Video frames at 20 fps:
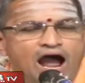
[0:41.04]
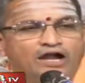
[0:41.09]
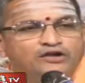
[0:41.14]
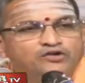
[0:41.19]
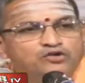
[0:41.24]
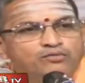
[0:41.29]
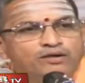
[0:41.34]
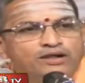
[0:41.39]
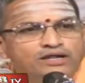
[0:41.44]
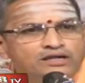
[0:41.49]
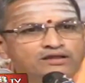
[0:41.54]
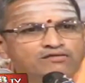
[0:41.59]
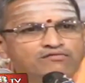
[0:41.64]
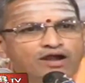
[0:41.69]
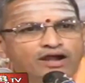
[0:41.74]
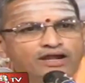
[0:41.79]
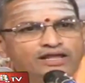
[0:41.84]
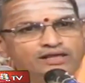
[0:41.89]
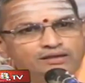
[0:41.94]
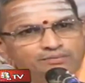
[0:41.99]
అటువంటి
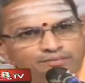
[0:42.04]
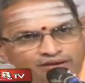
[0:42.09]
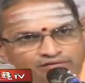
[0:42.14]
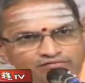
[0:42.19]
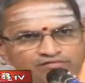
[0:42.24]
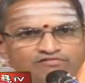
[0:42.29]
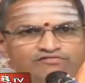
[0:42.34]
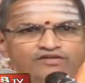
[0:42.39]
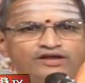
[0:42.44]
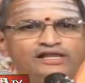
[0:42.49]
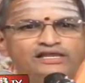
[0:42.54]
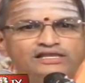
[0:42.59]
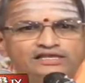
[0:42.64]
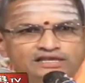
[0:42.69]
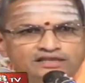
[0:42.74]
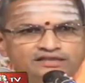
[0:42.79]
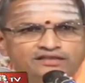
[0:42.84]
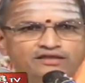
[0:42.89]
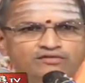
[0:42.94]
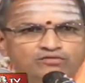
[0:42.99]
వాడికి మనం
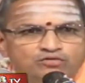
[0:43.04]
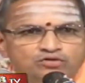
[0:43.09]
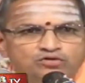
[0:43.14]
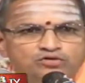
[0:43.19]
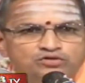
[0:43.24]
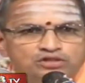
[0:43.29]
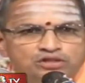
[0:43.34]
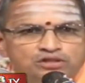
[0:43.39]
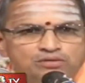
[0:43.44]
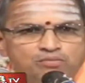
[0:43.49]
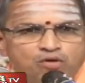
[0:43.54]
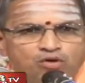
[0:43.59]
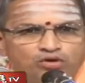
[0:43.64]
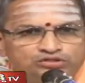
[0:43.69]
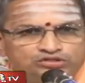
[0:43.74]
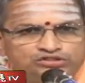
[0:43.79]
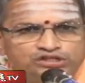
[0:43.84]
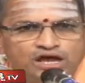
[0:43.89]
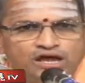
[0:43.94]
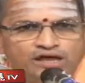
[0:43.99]
ఇవ్వగలిగినది ఏముంటుంది
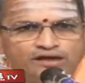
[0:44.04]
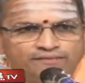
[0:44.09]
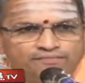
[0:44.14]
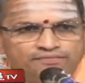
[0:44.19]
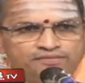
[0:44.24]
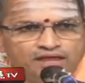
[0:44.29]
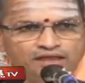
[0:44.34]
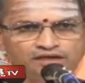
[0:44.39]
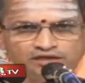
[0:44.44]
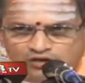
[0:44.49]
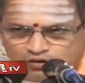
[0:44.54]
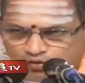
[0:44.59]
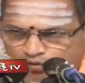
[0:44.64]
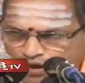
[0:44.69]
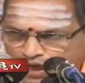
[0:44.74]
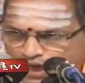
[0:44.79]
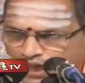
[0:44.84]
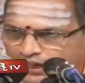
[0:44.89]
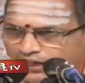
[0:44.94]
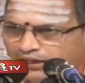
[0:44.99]
మోక్షానందాన్ని
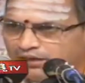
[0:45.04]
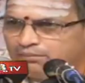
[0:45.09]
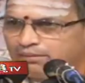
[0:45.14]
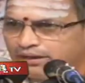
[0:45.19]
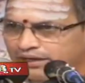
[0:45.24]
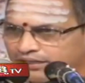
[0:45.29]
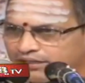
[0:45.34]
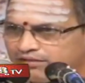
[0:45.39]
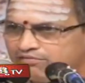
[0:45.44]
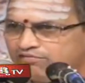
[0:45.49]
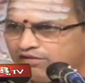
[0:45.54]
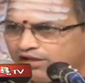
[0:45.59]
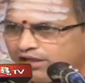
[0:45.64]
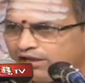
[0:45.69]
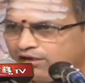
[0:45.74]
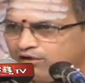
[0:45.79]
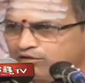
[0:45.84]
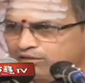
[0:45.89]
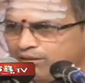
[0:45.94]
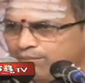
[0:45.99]
కూడా ఆయన
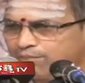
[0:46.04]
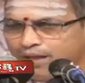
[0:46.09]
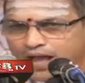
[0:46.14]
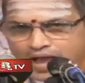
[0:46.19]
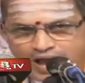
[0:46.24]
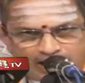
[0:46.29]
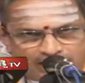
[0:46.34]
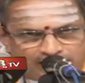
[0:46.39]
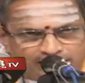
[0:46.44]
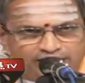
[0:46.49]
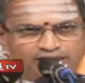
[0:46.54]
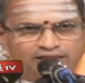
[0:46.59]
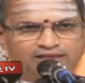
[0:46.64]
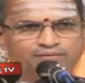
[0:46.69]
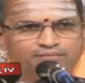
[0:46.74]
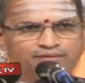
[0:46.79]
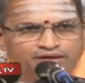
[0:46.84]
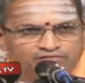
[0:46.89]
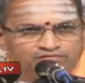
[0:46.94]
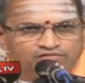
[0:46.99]
మనకివ్వగలడు తప్ప
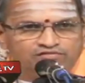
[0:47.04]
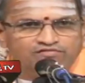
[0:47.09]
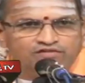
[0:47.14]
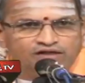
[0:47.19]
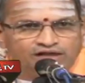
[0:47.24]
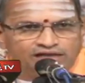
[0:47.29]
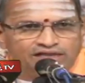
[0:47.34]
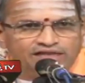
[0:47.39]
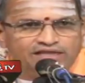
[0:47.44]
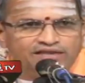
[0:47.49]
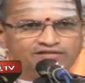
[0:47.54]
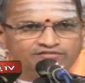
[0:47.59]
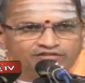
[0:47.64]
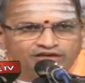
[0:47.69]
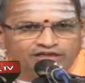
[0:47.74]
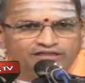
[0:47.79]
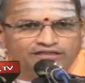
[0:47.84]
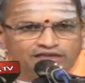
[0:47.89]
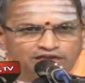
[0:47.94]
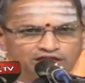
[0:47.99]
ఆయనకి మనం
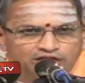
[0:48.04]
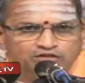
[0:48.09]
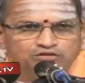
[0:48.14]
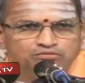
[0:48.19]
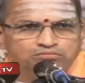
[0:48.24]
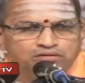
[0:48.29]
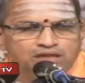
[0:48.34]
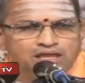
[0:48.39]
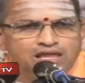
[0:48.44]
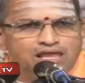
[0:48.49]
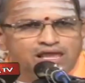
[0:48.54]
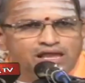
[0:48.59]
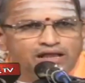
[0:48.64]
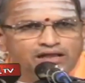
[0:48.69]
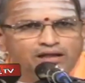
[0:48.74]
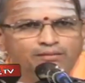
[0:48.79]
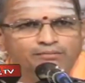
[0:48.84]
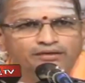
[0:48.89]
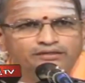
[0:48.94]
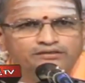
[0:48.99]
ఇవ్వగలిగినమన్నది లేదు
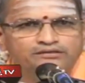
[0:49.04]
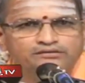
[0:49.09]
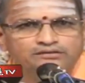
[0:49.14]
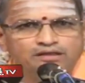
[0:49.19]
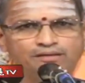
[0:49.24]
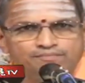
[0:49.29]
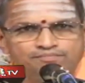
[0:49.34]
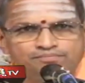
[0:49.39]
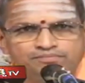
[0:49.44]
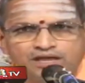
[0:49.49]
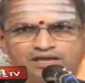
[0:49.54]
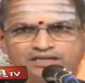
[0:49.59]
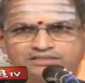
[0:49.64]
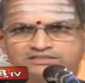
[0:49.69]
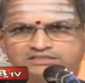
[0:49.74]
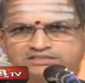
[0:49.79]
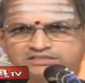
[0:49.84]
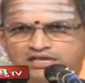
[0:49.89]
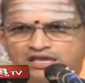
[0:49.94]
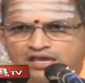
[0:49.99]
కమర్థం
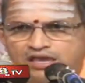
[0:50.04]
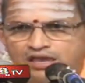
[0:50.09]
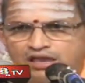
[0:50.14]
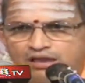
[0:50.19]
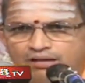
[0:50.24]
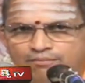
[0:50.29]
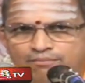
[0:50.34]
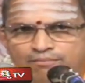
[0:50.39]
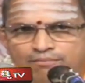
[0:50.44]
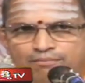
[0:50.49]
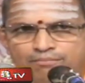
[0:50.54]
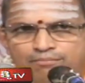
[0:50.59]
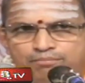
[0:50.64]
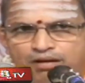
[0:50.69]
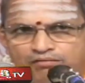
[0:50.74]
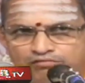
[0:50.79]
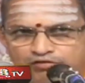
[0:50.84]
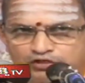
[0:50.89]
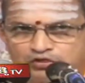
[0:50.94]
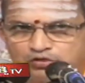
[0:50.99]
దాస్యేహం
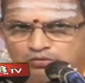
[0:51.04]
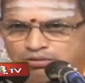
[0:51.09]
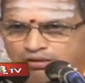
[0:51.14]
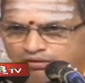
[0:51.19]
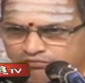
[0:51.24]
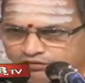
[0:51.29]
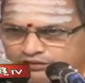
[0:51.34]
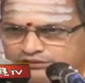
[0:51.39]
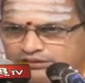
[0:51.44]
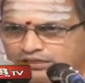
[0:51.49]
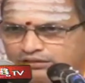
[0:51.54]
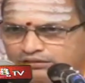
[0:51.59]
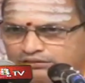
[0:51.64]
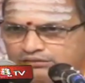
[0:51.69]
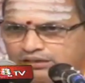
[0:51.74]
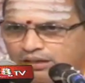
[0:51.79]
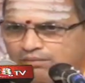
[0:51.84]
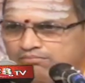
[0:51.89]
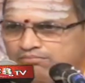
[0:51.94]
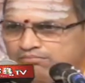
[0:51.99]
భవతు
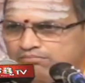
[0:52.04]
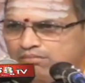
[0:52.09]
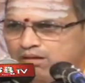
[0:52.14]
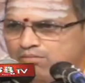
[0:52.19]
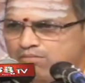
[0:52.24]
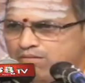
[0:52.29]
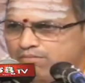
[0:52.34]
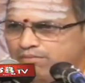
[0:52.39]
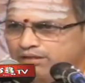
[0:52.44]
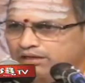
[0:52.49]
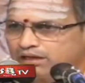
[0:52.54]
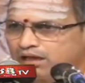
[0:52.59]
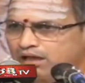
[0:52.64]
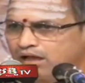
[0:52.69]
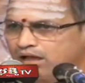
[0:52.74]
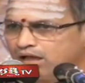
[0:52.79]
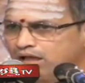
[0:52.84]
భవదర్థం మమ మన